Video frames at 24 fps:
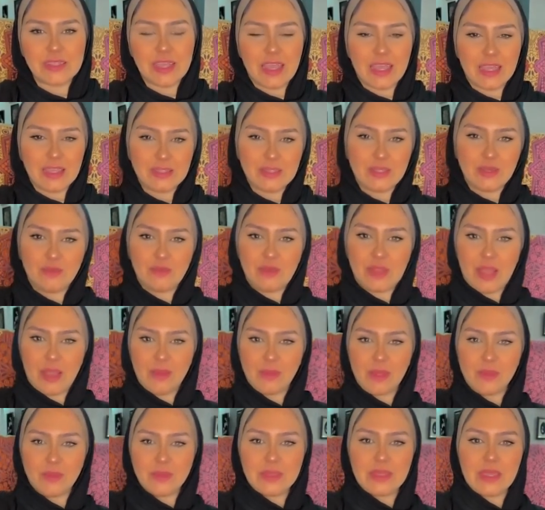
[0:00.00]
تحدي في
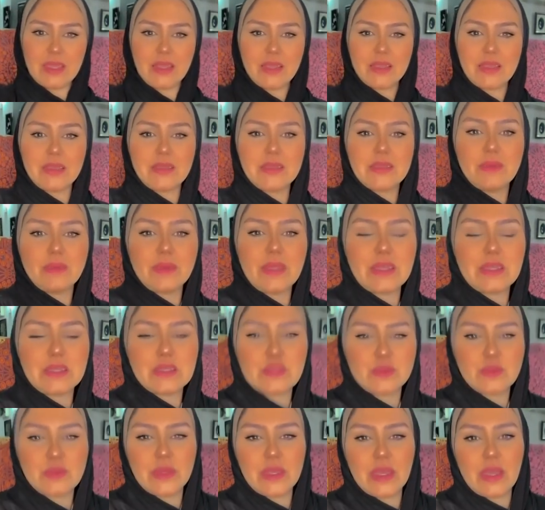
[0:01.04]
العمل بتاعك انت
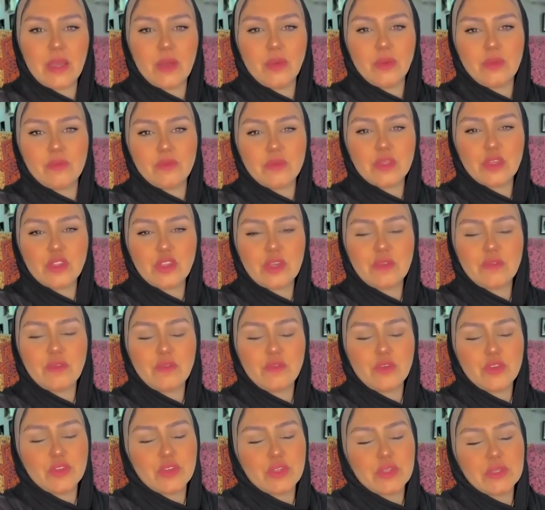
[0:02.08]
مركز فيه قوي فانا شايفه
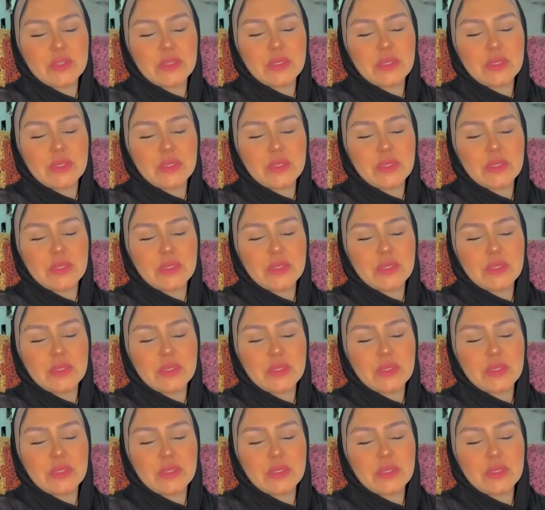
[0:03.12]
الفتره